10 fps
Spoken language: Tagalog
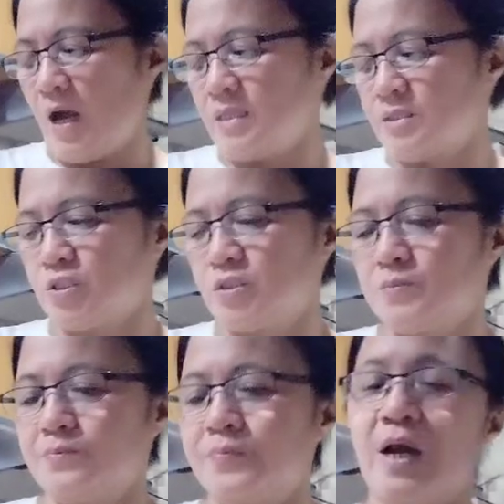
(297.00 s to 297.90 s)
hash
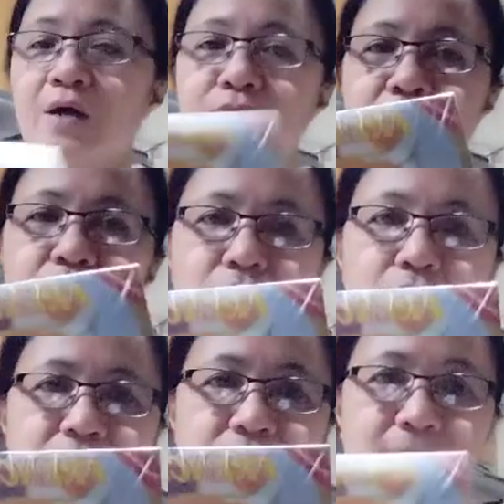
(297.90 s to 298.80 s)
brown na to
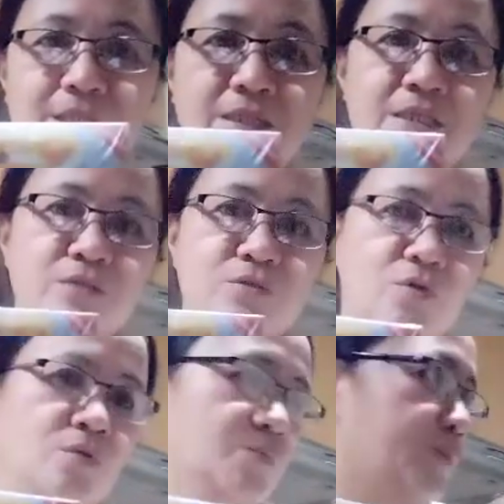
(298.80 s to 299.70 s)
kasi maganda rin tong